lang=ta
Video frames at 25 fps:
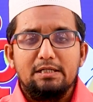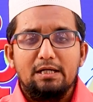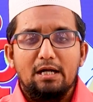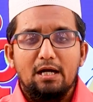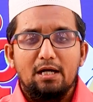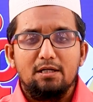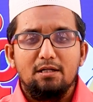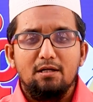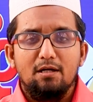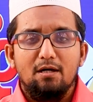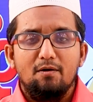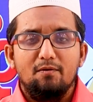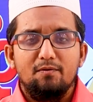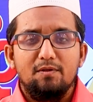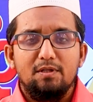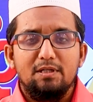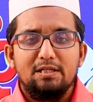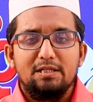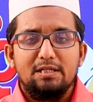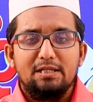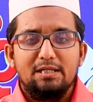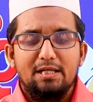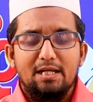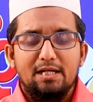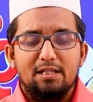நான்காவது
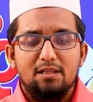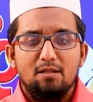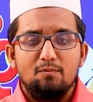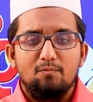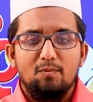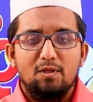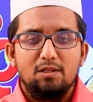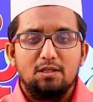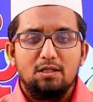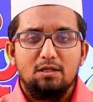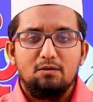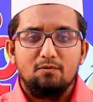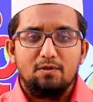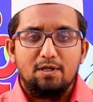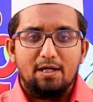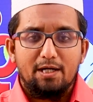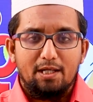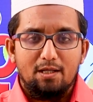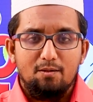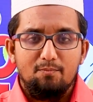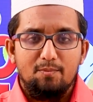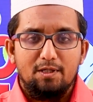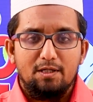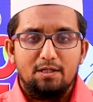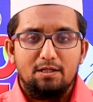என் தமிழ் தேர்வு
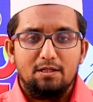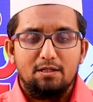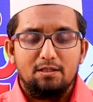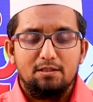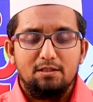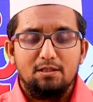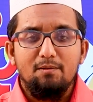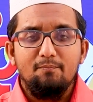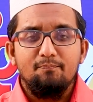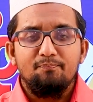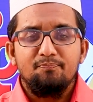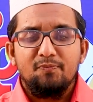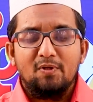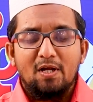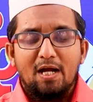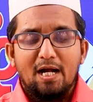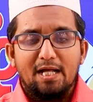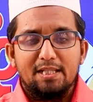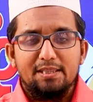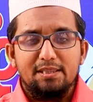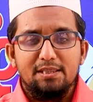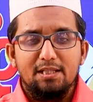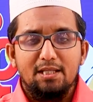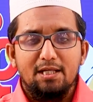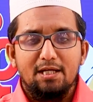நடைபெற இருக்குது
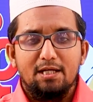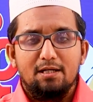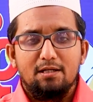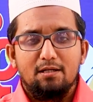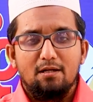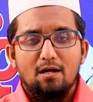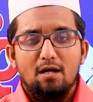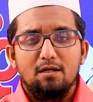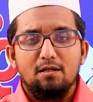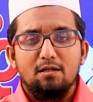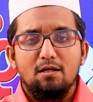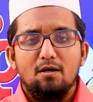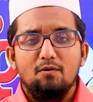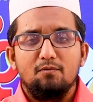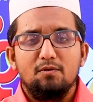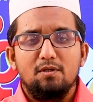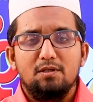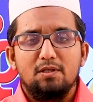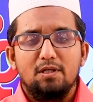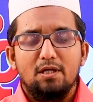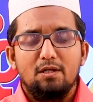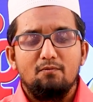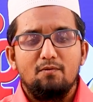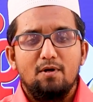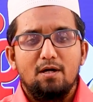அந்த நான்காவது
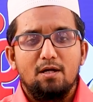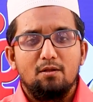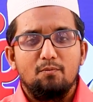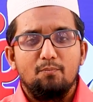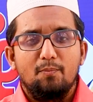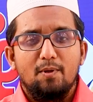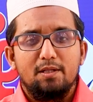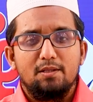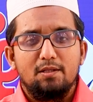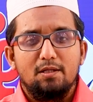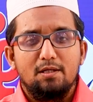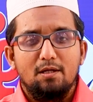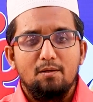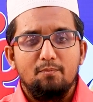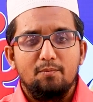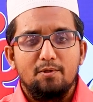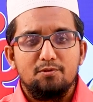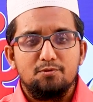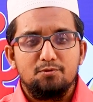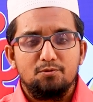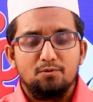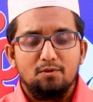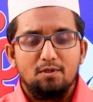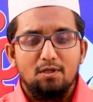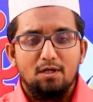தேர்வானது பார்த்திங்க
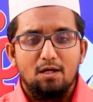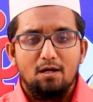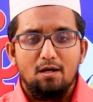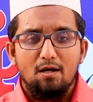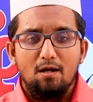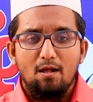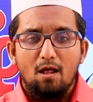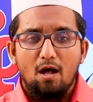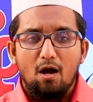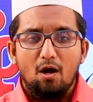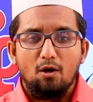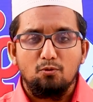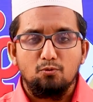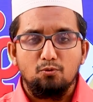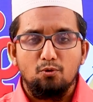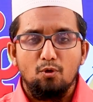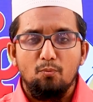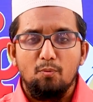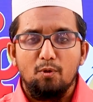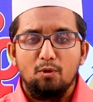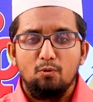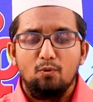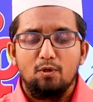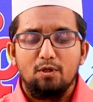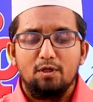அப்படின்னு சொன்னால்
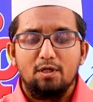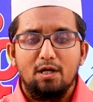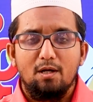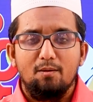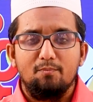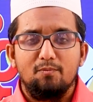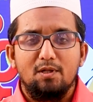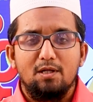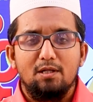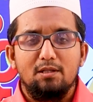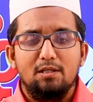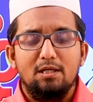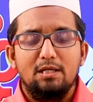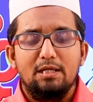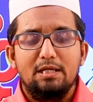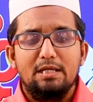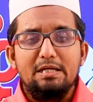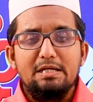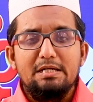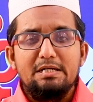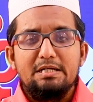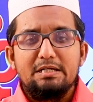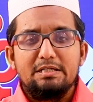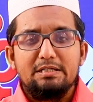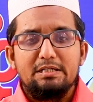அக்டோபர் ஒன்றாம் தேதி
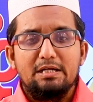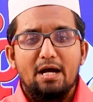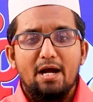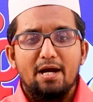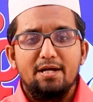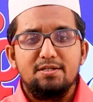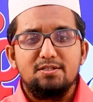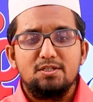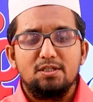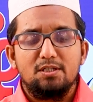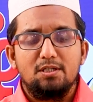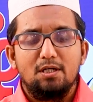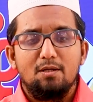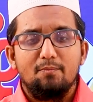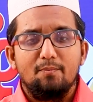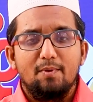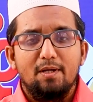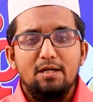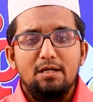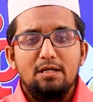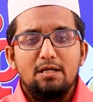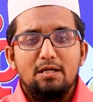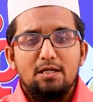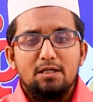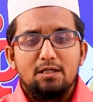
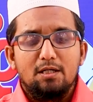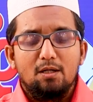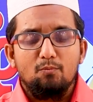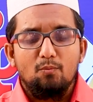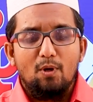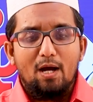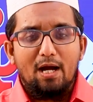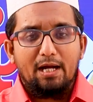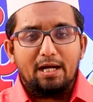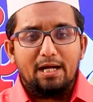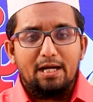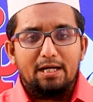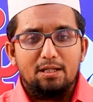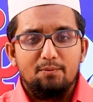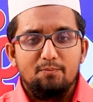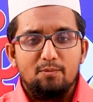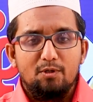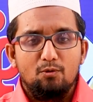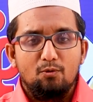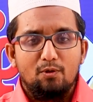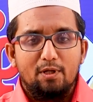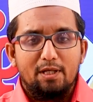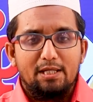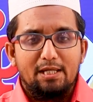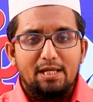ஞாயிற்றுக்கிழமை நம்ம
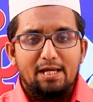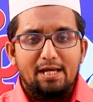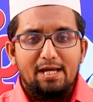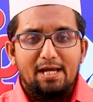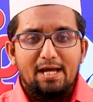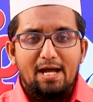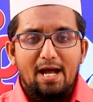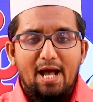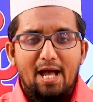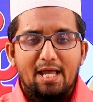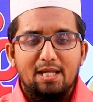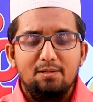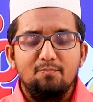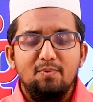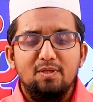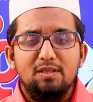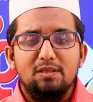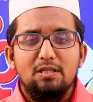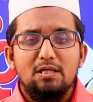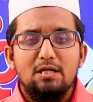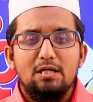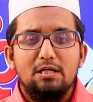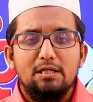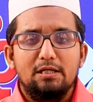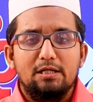அகாடமியினுடைய
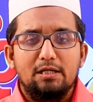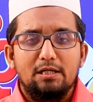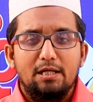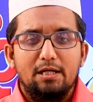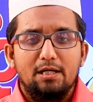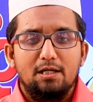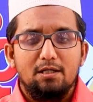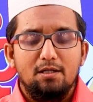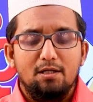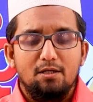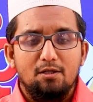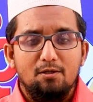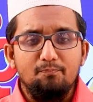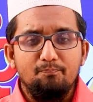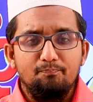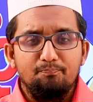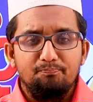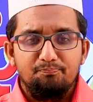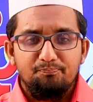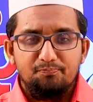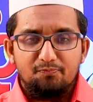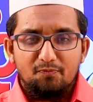ஐம்பத்தி ஏழு கிளைகள்லையும்